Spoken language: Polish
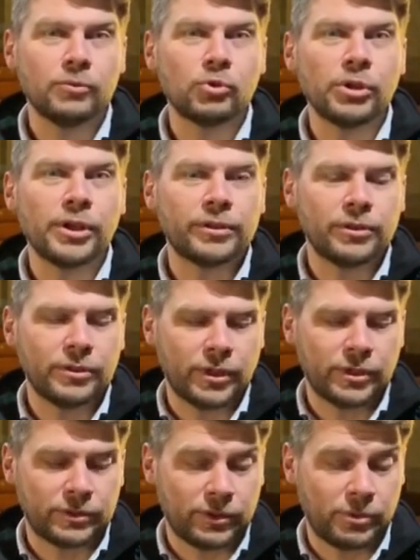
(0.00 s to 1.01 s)
Ty jedynie
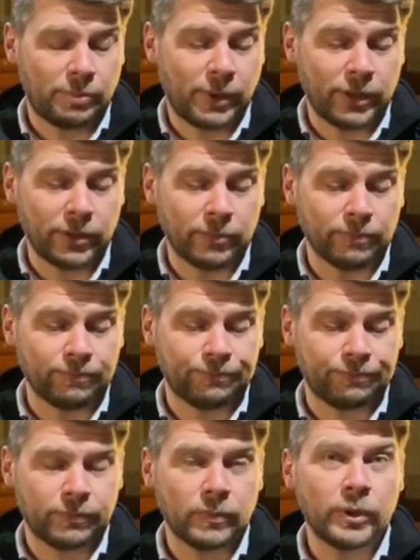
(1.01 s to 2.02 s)
jesteś Panem.
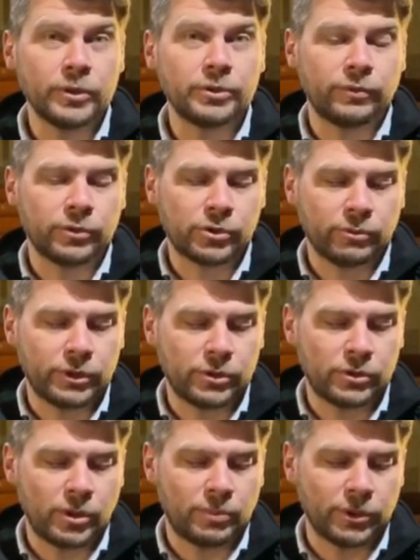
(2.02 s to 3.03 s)
Ty
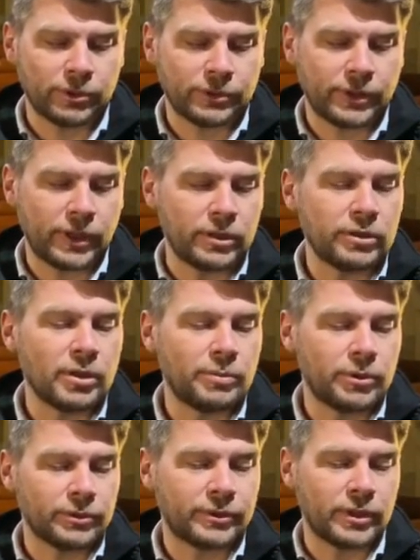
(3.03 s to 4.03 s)
stworzyłeś niebiosa i
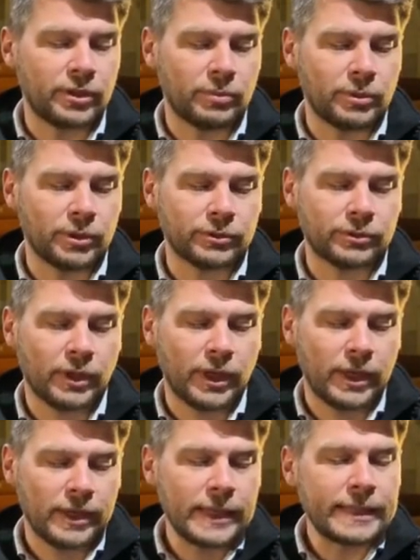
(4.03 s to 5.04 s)
niebiosa niebios
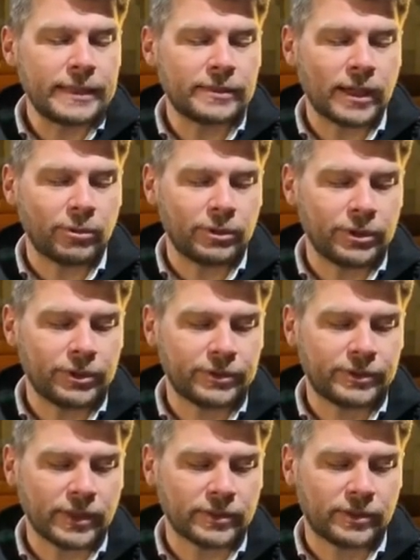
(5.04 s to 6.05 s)
i cały ich
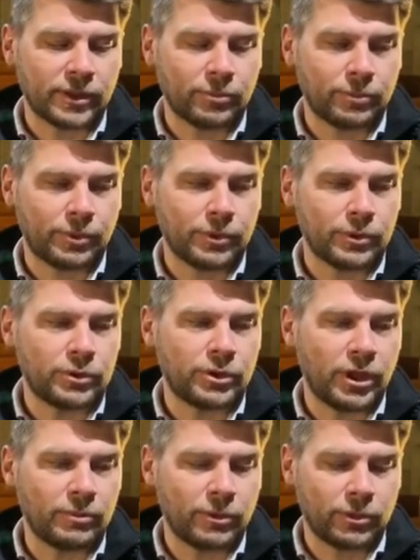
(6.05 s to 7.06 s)
zastęp,
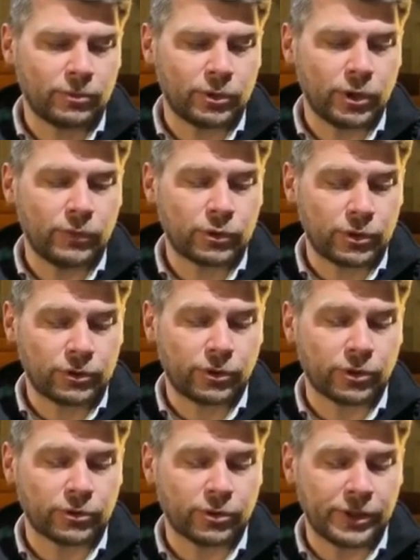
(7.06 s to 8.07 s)
ziemię i
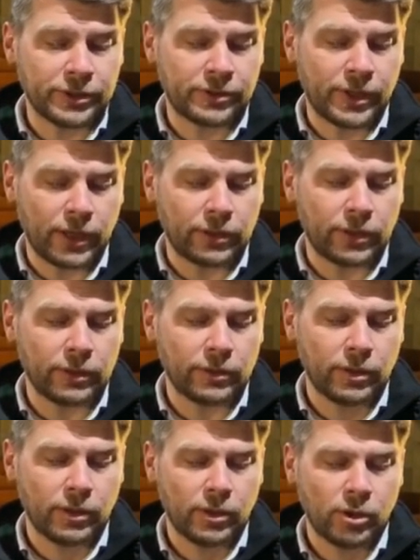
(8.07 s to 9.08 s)
wszystko, co jest na niej
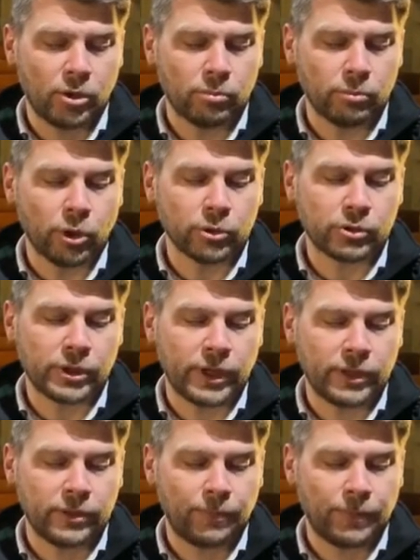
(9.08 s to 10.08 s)

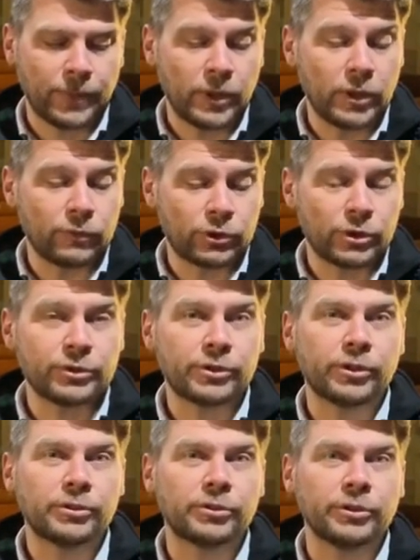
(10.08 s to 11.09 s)
morza i
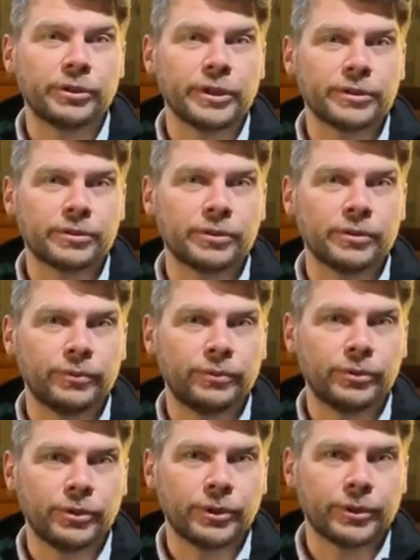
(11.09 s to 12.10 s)
wszystko, co jest
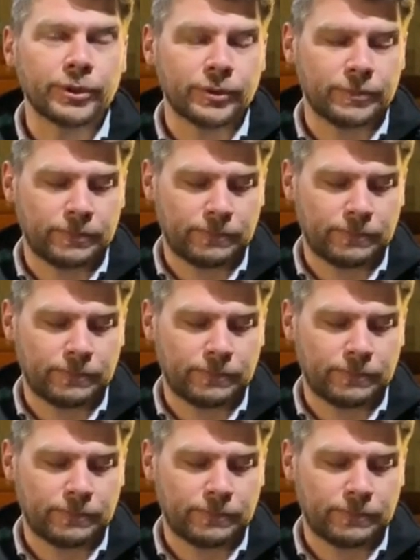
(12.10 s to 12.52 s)
w nich.